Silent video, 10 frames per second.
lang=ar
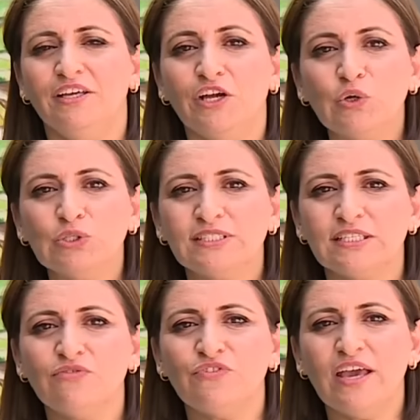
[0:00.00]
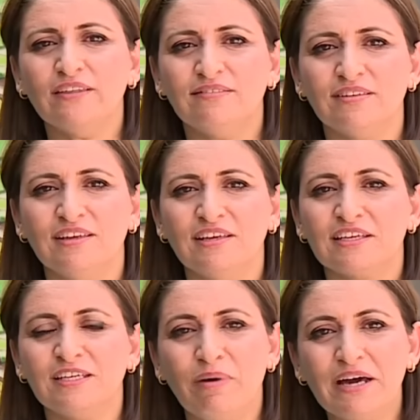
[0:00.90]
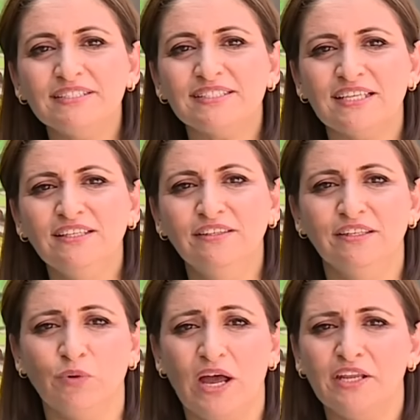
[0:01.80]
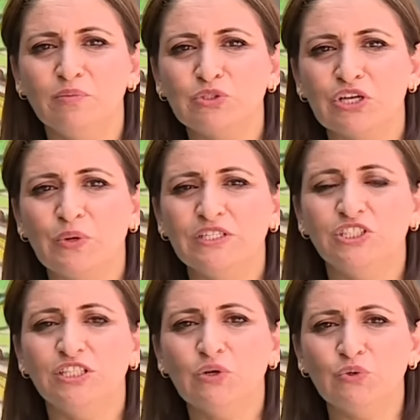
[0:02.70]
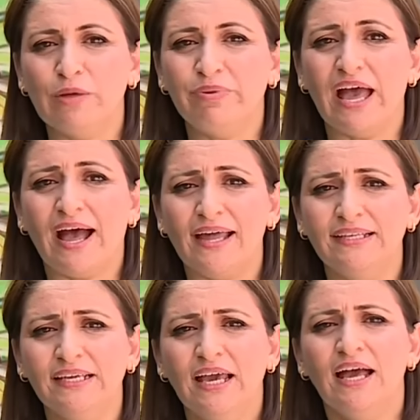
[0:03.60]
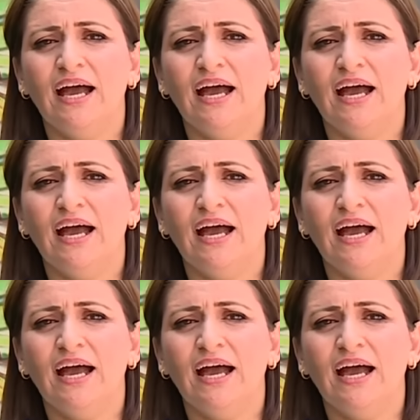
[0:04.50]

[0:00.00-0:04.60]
يخص فئة آه, كبار السن وأنا متواجدة هنا بأعالي